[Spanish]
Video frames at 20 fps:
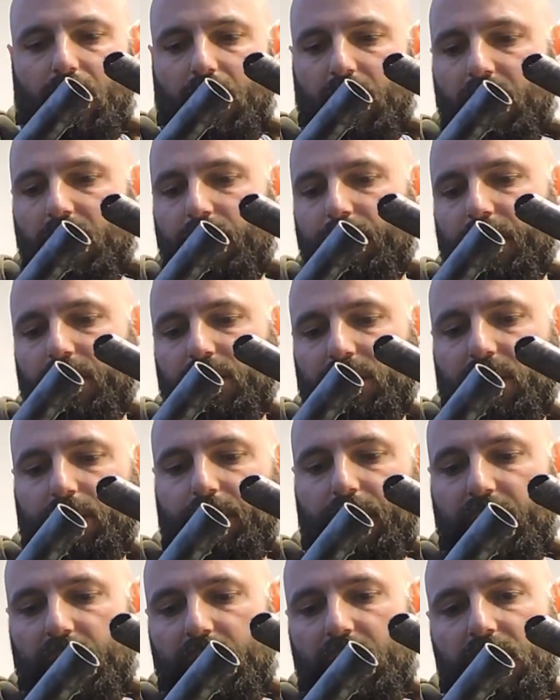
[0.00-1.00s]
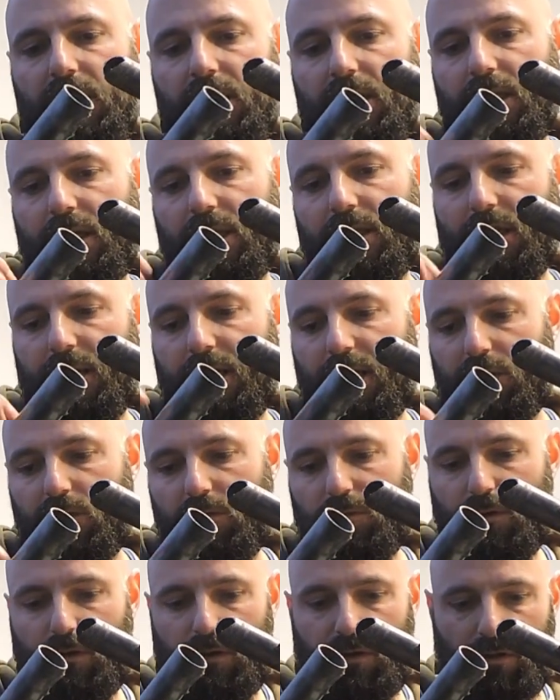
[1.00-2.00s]
Ahora voy a cortar por aquí y quitar ya el
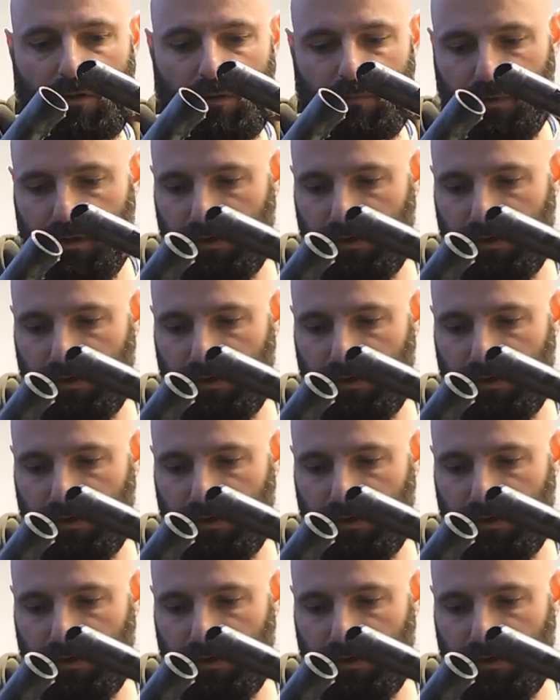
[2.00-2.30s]
tubo de dirección